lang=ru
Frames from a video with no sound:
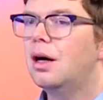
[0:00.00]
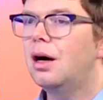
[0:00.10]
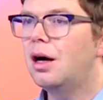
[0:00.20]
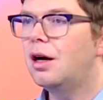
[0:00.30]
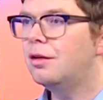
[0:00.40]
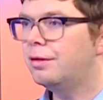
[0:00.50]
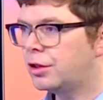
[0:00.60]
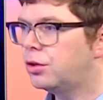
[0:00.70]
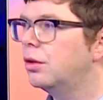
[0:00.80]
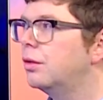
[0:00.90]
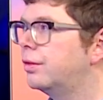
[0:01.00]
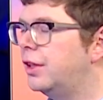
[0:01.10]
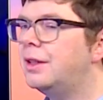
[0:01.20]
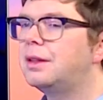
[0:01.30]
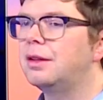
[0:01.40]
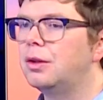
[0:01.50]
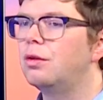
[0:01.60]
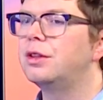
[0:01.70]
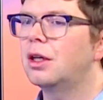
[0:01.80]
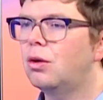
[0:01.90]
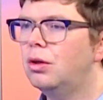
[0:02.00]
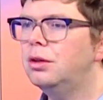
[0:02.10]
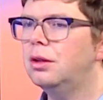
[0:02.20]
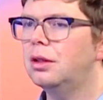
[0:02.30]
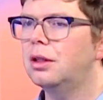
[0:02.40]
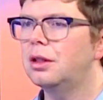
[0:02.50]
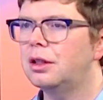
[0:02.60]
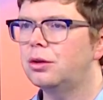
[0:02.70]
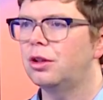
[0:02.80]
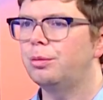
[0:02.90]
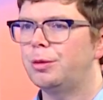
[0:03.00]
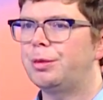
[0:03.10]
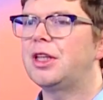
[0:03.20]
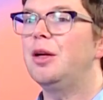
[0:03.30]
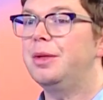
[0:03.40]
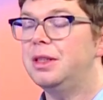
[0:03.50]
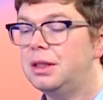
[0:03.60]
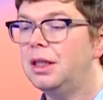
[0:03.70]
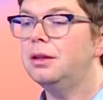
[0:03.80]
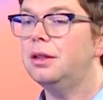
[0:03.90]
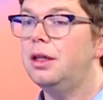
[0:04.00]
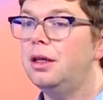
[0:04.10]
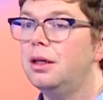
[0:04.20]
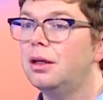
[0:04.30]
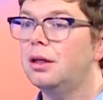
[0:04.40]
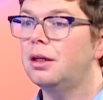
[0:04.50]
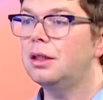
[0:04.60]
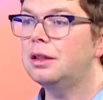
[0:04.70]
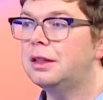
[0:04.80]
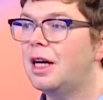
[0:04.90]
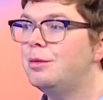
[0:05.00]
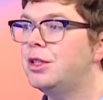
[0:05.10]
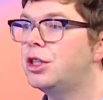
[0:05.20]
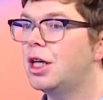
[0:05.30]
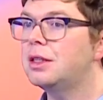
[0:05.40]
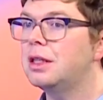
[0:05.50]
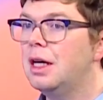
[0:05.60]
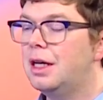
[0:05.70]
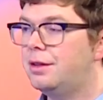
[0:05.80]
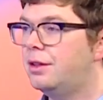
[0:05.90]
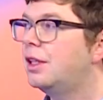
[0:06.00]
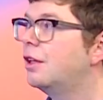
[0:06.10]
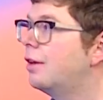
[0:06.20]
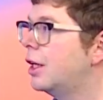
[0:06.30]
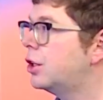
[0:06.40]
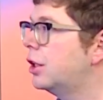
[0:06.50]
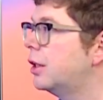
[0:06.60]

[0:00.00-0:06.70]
А, вошел в действие новый закон, а, который подписал президент, и там сейчас действительно важно,